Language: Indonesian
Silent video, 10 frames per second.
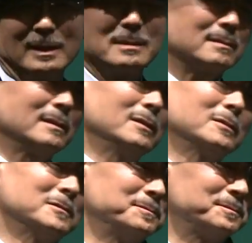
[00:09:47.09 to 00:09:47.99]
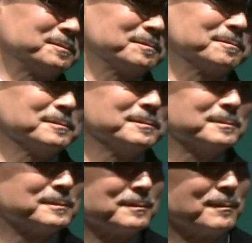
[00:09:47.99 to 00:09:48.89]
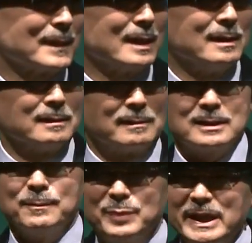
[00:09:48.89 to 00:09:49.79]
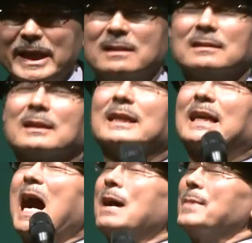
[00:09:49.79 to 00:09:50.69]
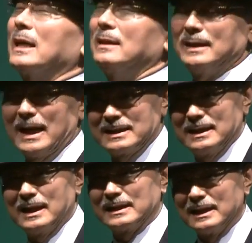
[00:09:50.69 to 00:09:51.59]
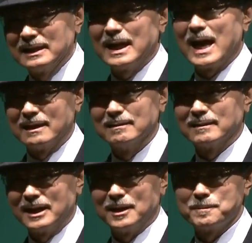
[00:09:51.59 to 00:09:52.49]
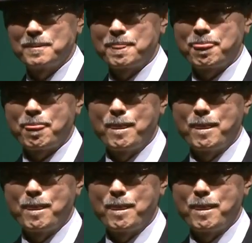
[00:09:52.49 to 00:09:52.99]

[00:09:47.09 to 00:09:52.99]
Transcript: Ya, tentu. Jadi tolong persiapkan diri Anda untuk menjadi orang seperti ini.